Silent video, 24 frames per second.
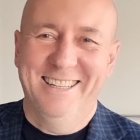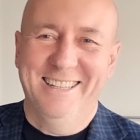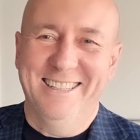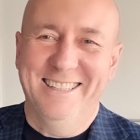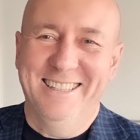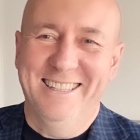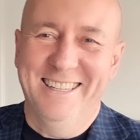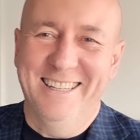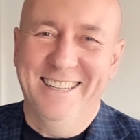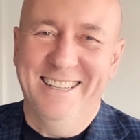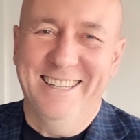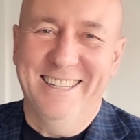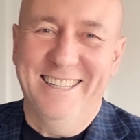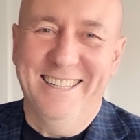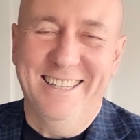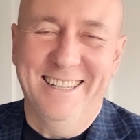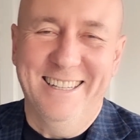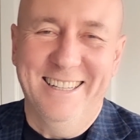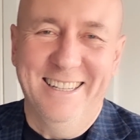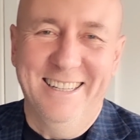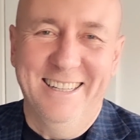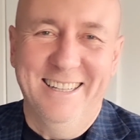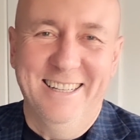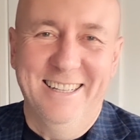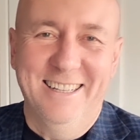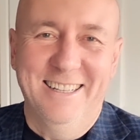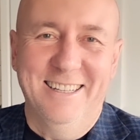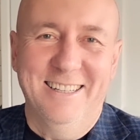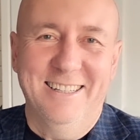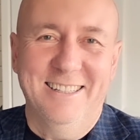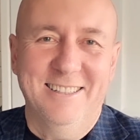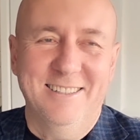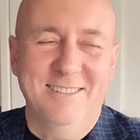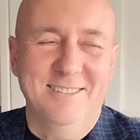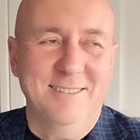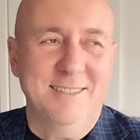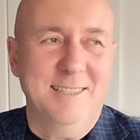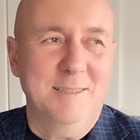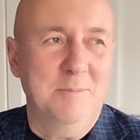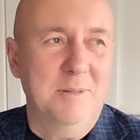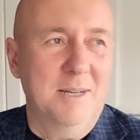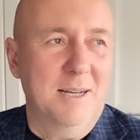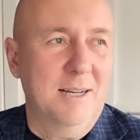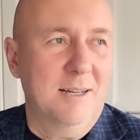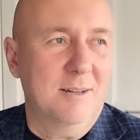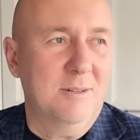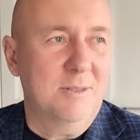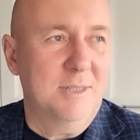Э, да. Но у
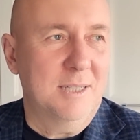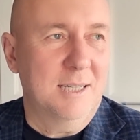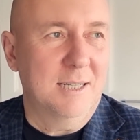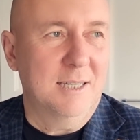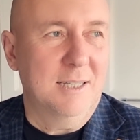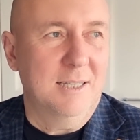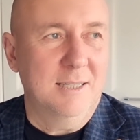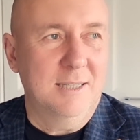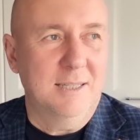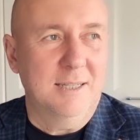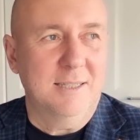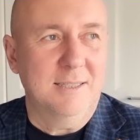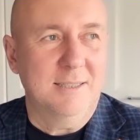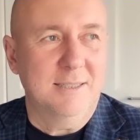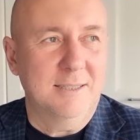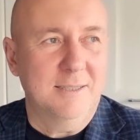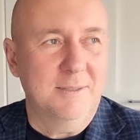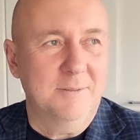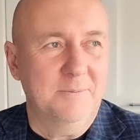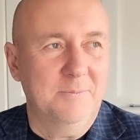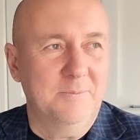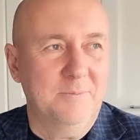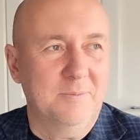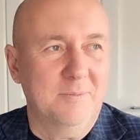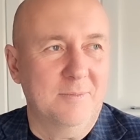тебя хорошая хитрость.